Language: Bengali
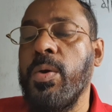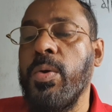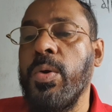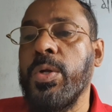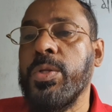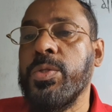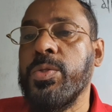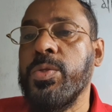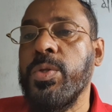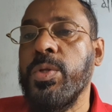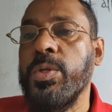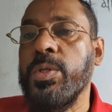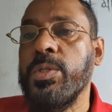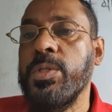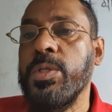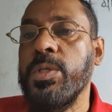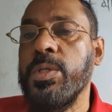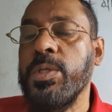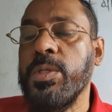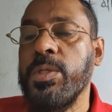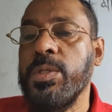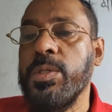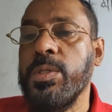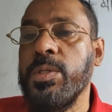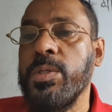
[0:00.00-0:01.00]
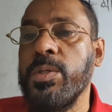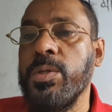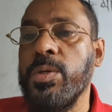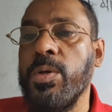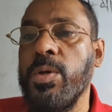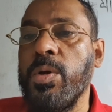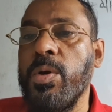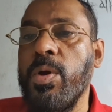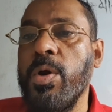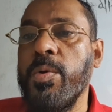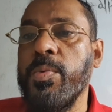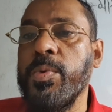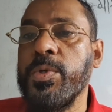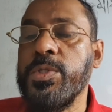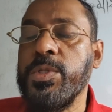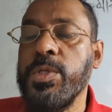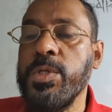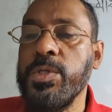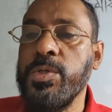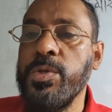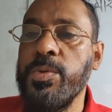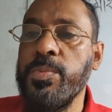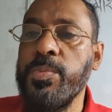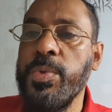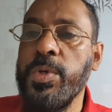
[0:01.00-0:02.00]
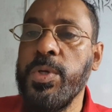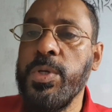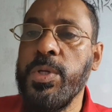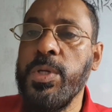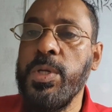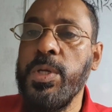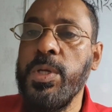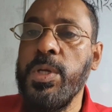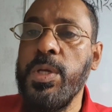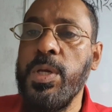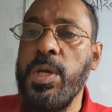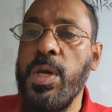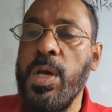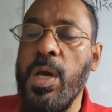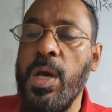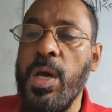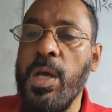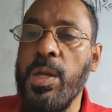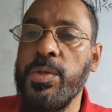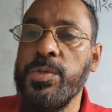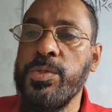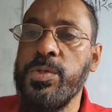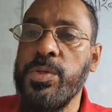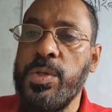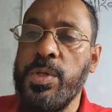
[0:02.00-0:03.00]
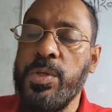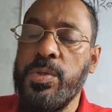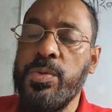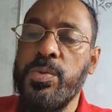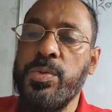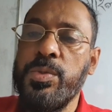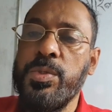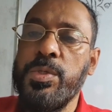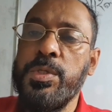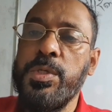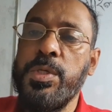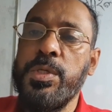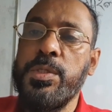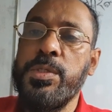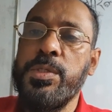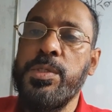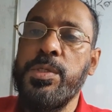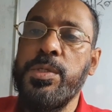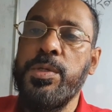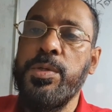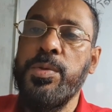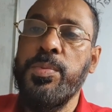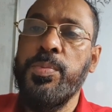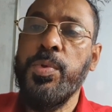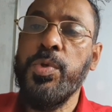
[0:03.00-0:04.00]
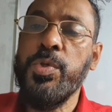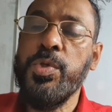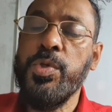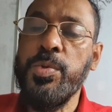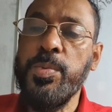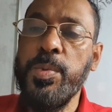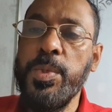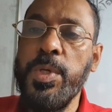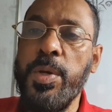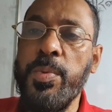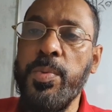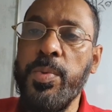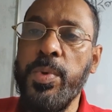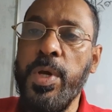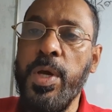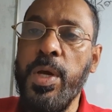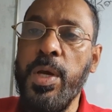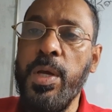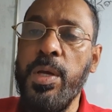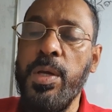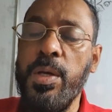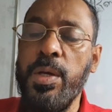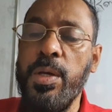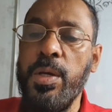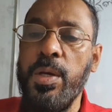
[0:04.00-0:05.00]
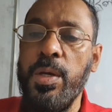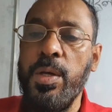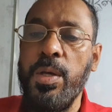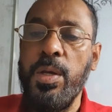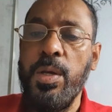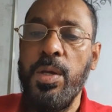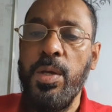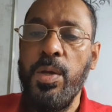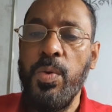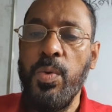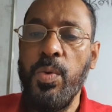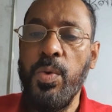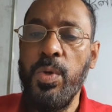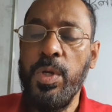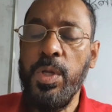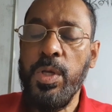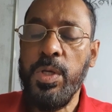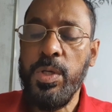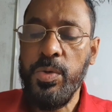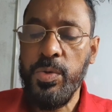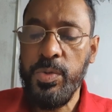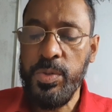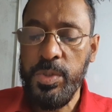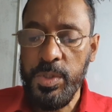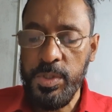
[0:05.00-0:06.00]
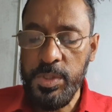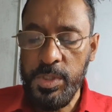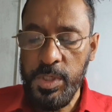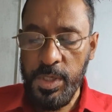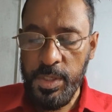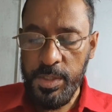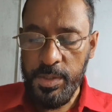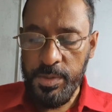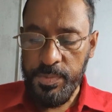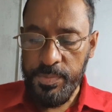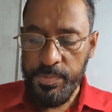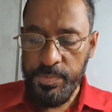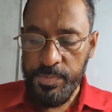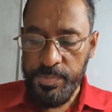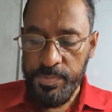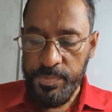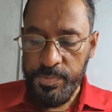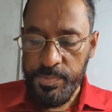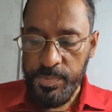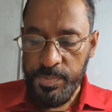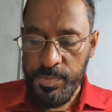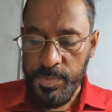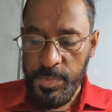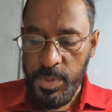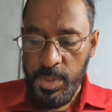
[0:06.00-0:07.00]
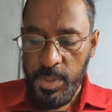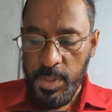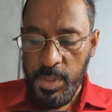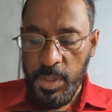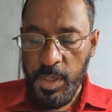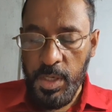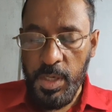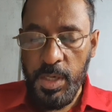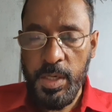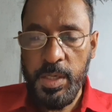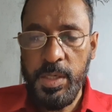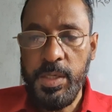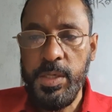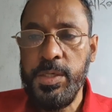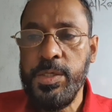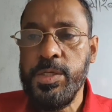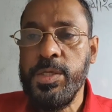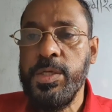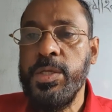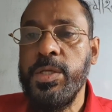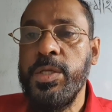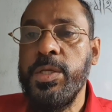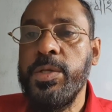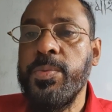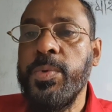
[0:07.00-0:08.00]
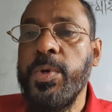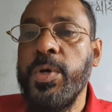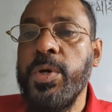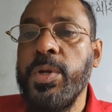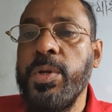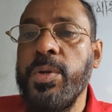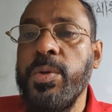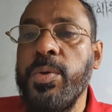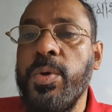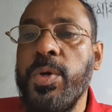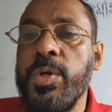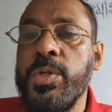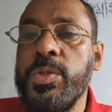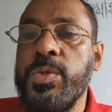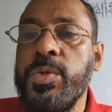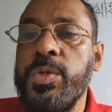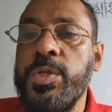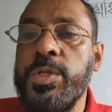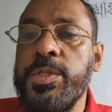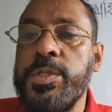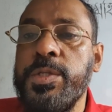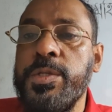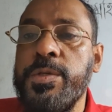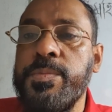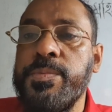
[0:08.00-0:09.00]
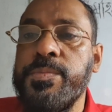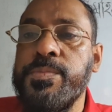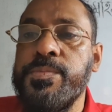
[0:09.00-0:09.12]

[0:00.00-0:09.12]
অর্থনৈতিক অবস্থা সম্পর্কে আলোচনা করতে যাচ্ছি প্রথমে আমরা উল্লেখ করতে চাই কৃষি নির্ভর অর্থনীতি